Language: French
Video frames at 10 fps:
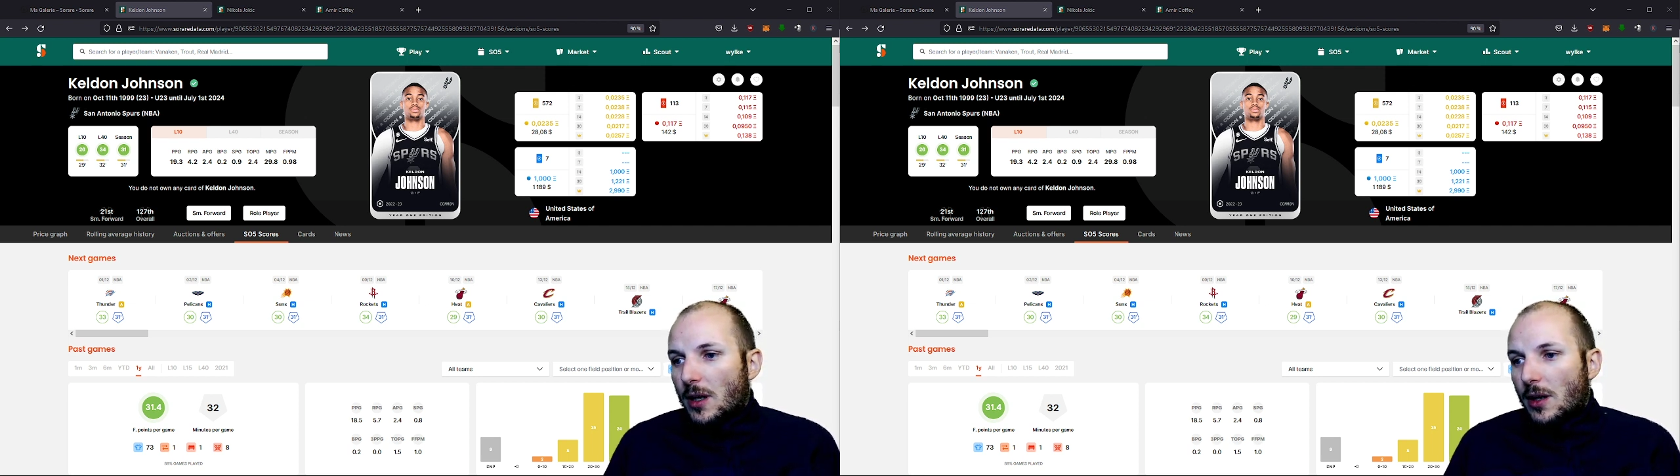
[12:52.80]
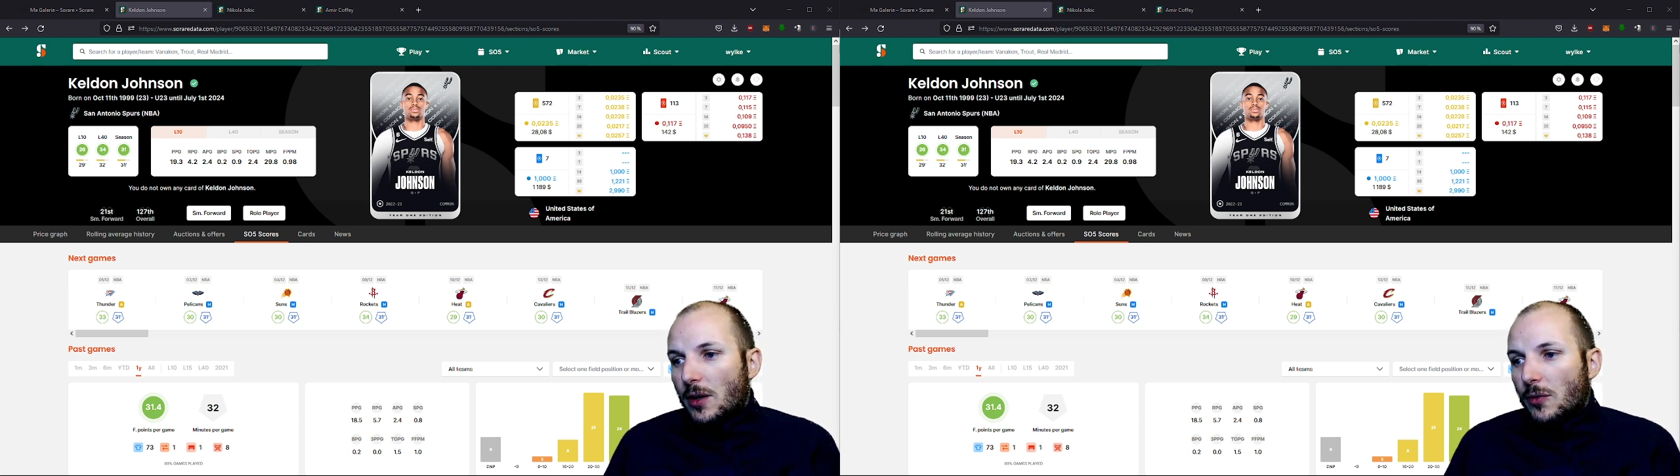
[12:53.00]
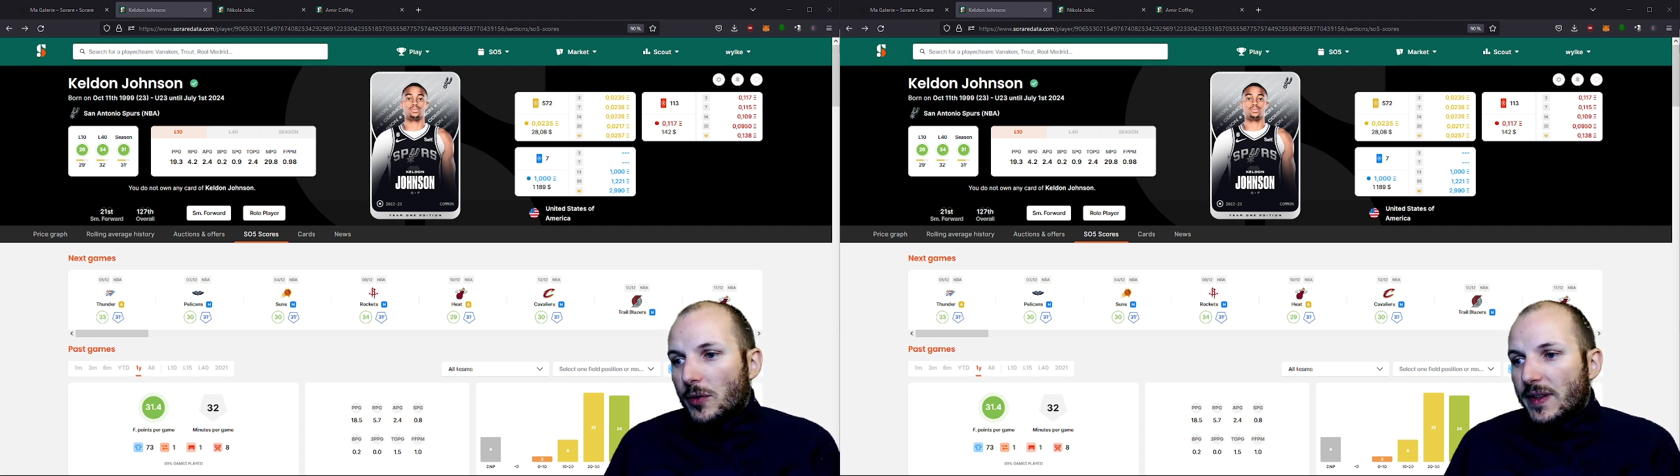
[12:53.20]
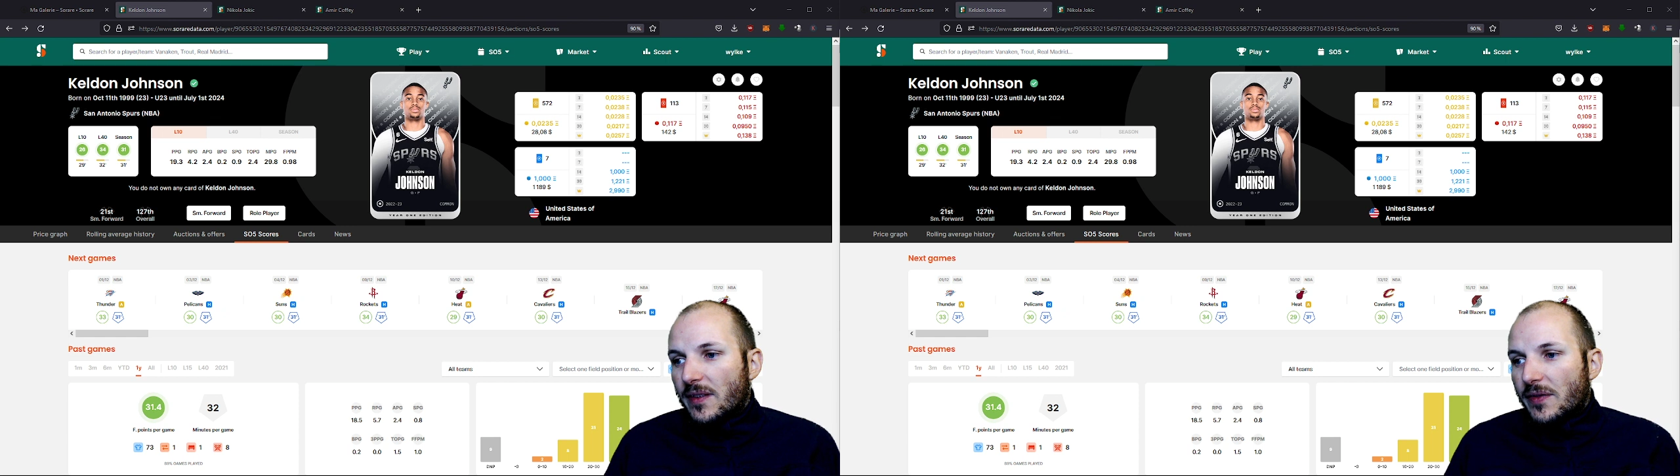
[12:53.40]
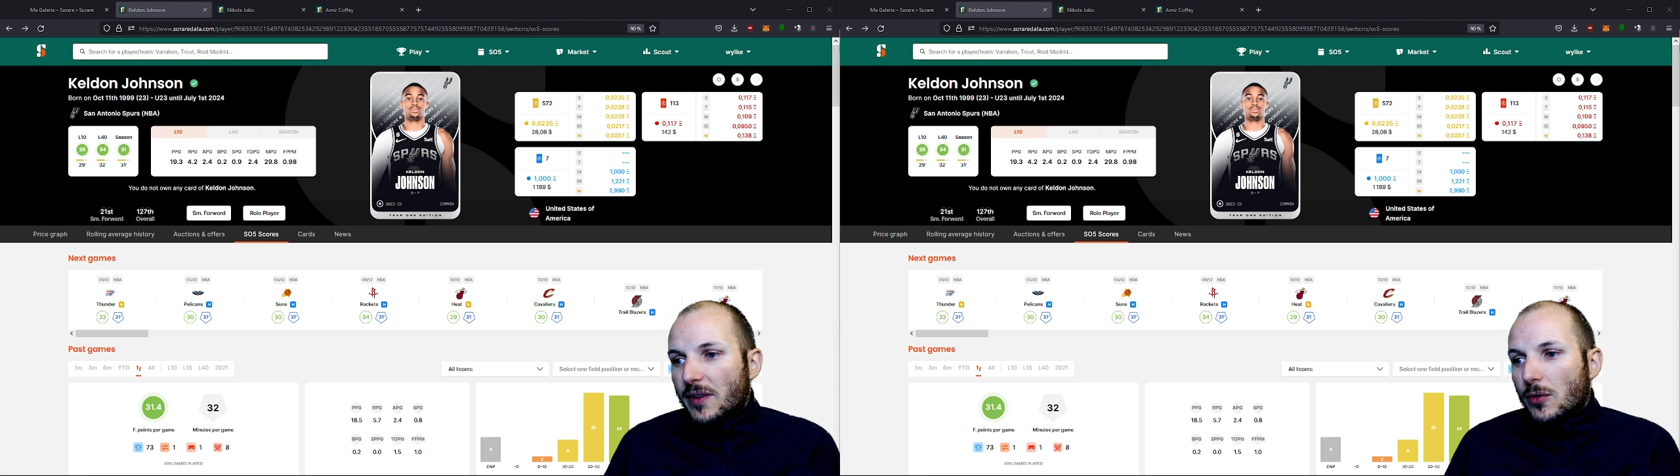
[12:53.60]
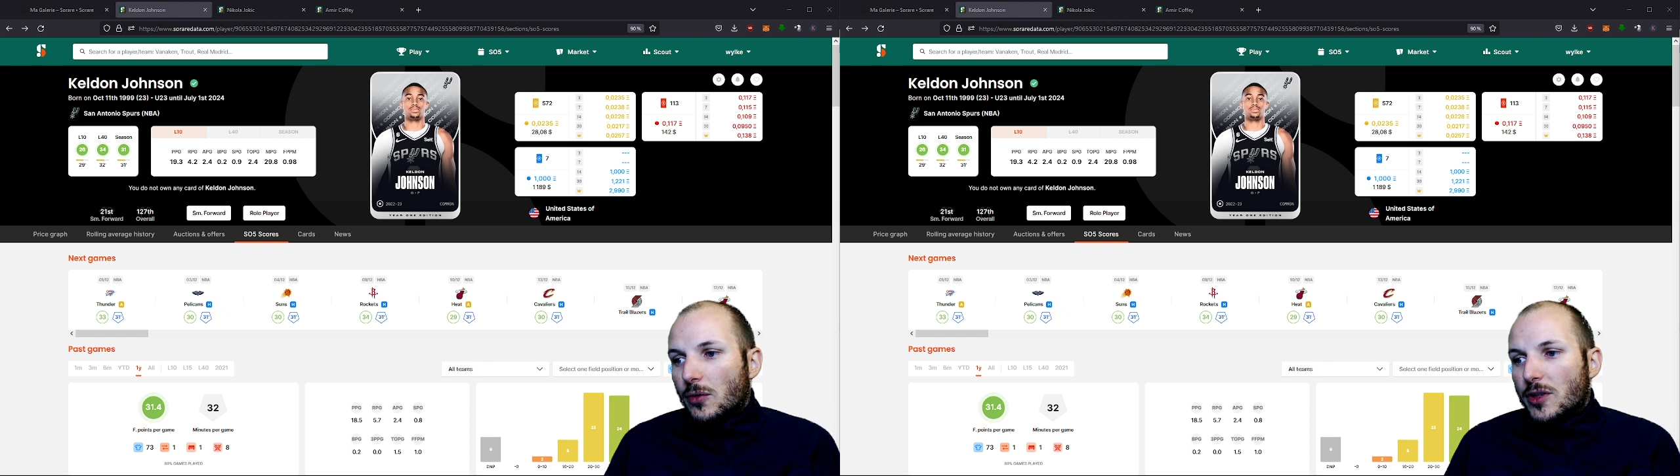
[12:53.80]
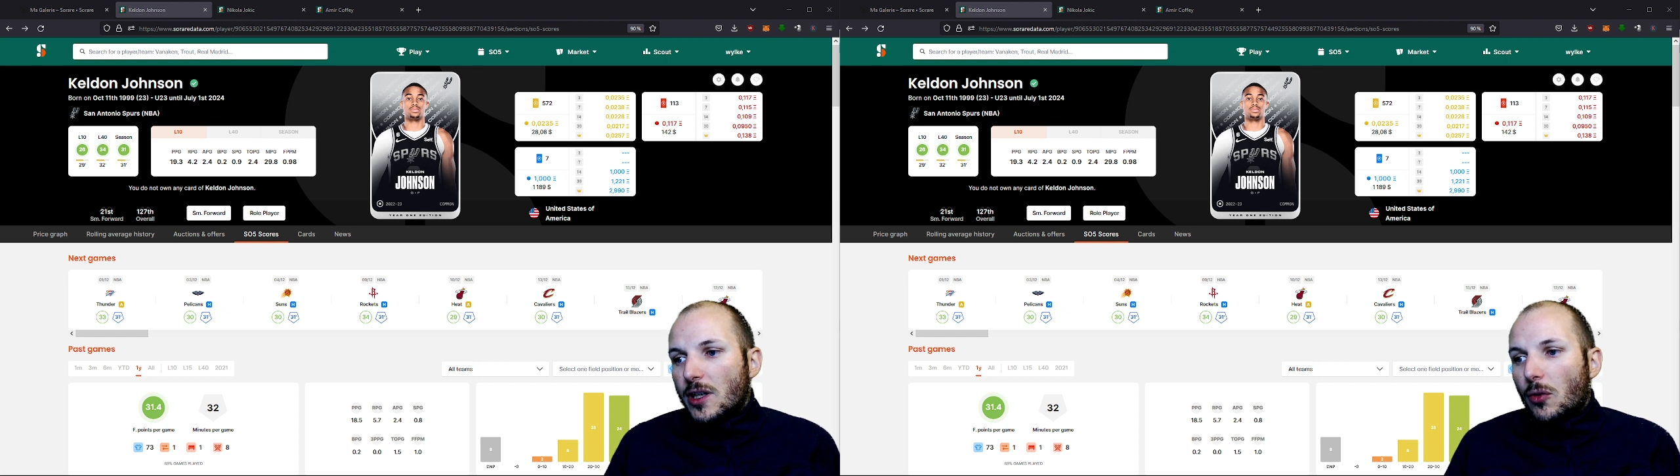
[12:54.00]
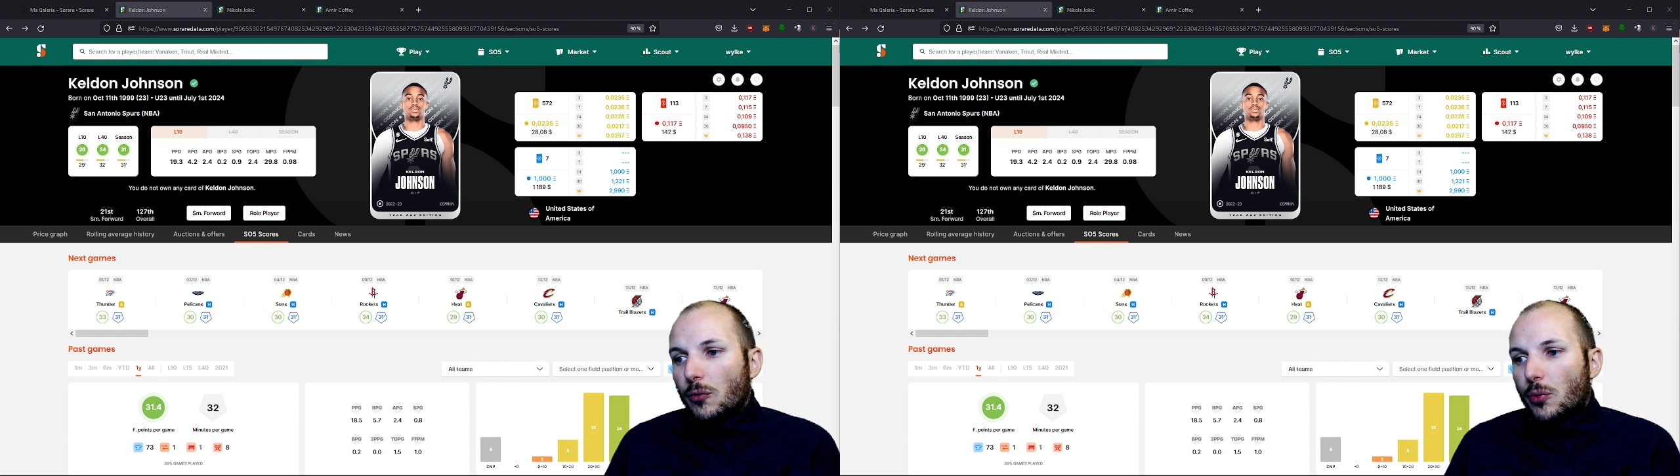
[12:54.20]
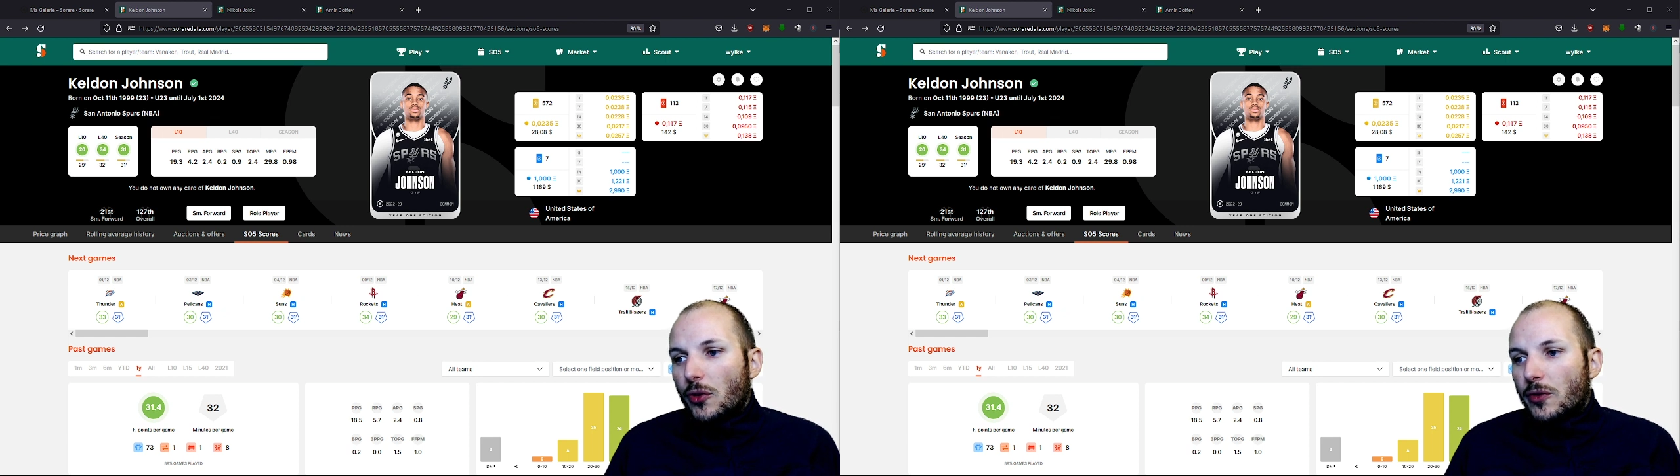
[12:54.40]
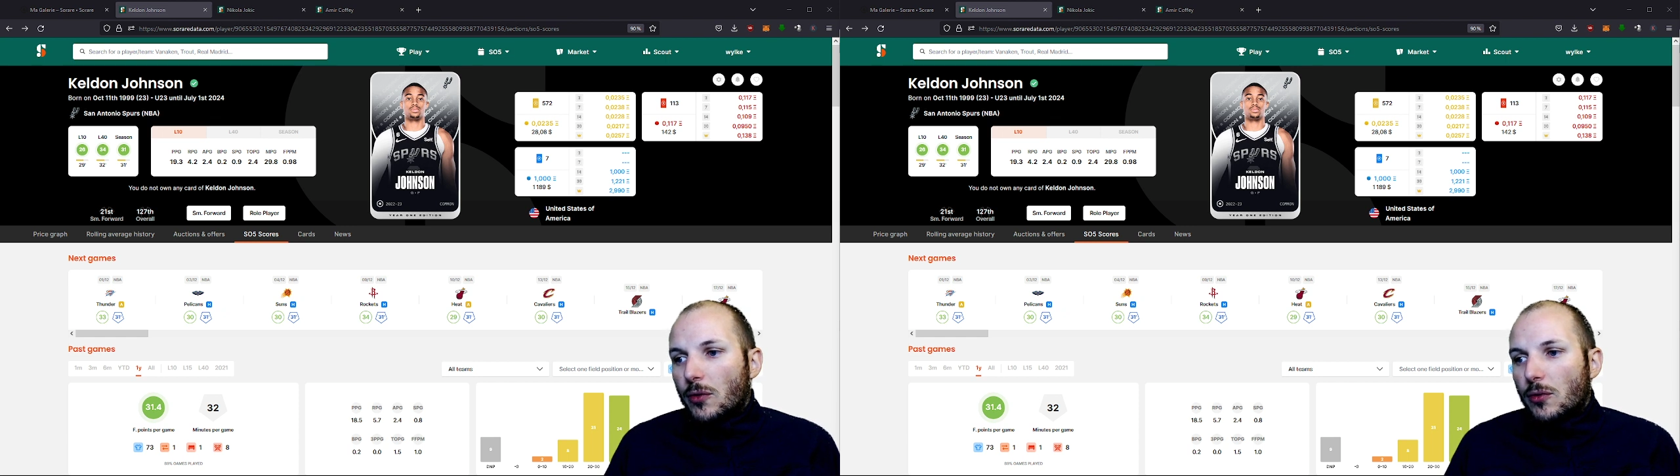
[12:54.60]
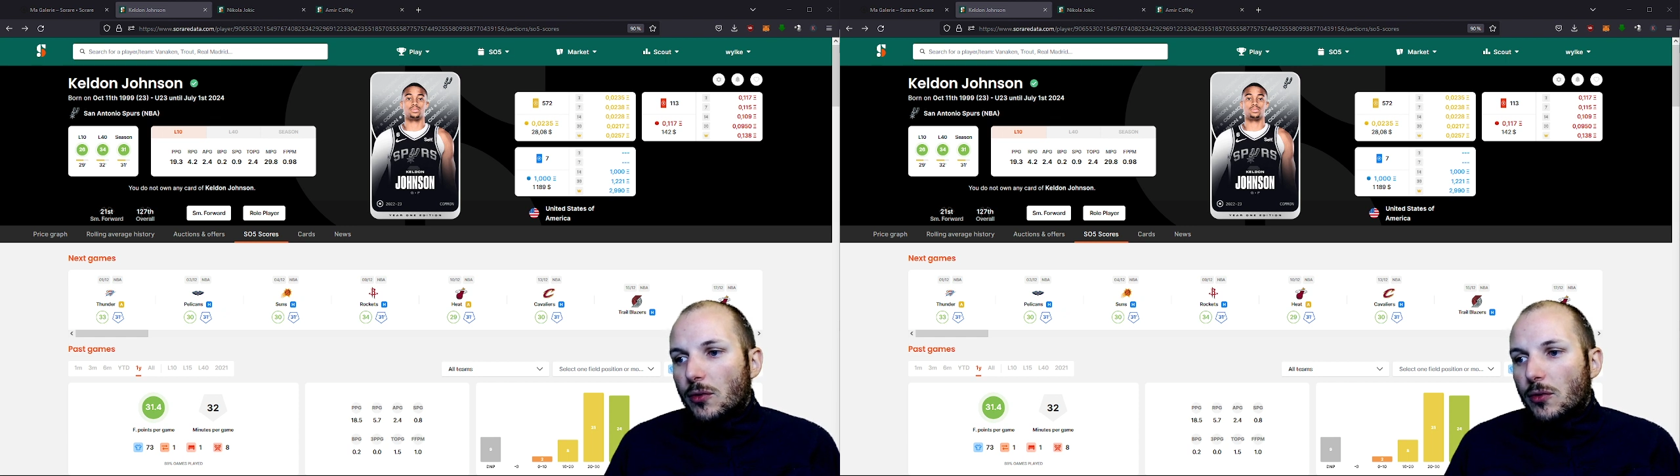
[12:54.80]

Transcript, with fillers: donc ça fait 40%